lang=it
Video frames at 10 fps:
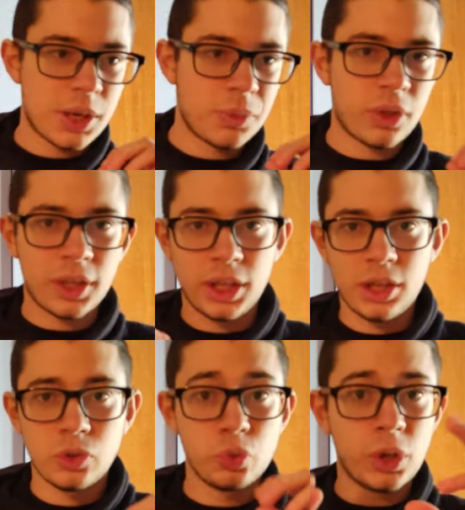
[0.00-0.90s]
in Champions
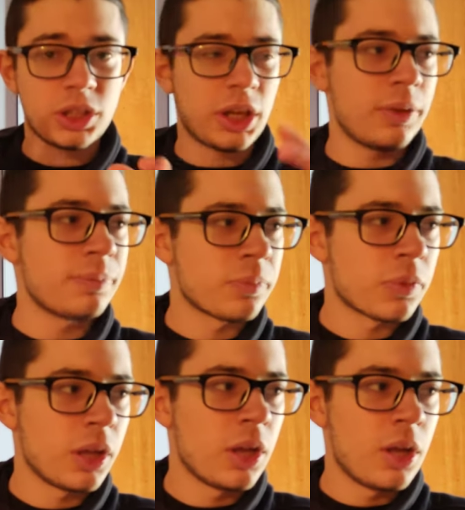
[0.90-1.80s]
League, 2-3.
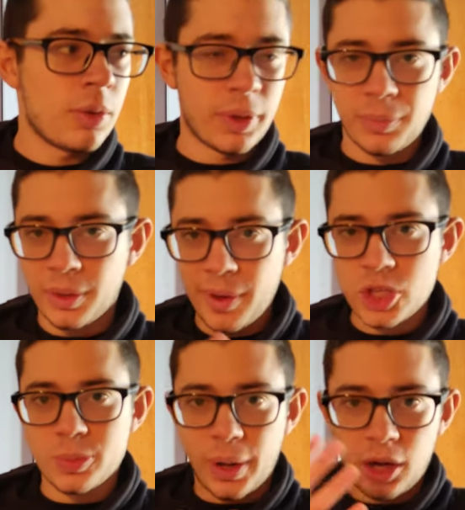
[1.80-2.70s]
Per big
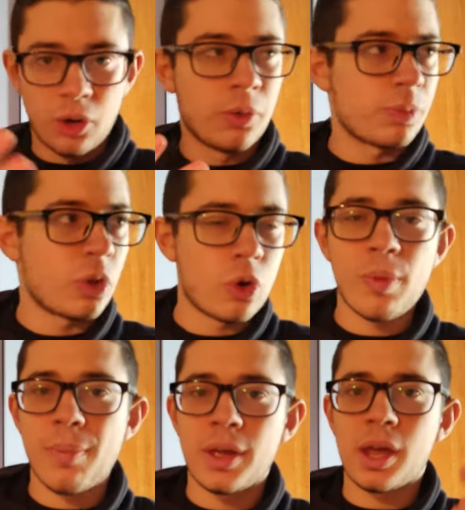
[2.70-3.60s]
match parlo
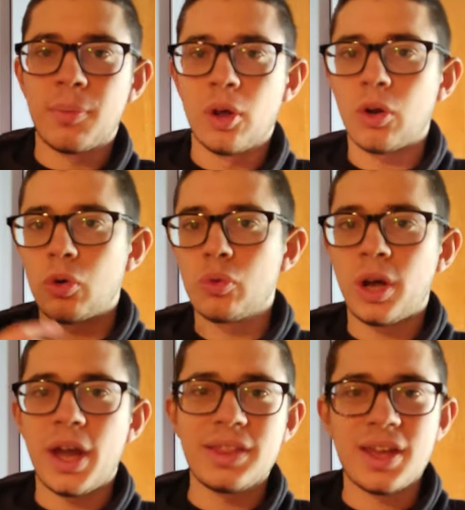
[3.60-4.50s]
come Bayern Monaco,
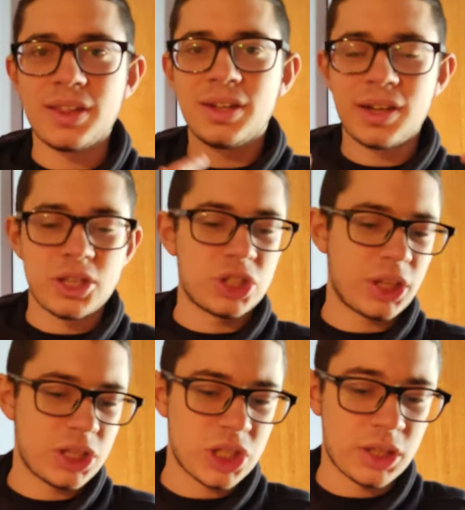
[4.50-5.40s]
United,
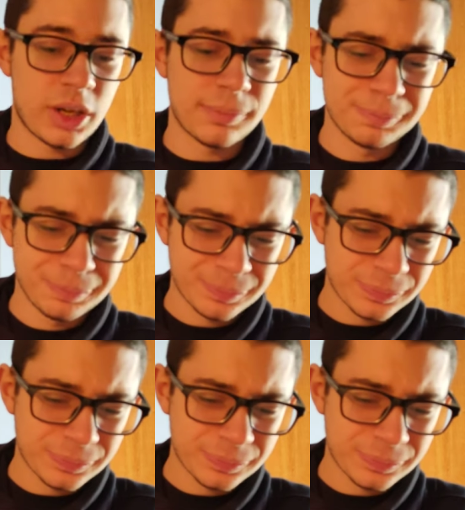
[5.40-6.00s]
eccetera, eccetera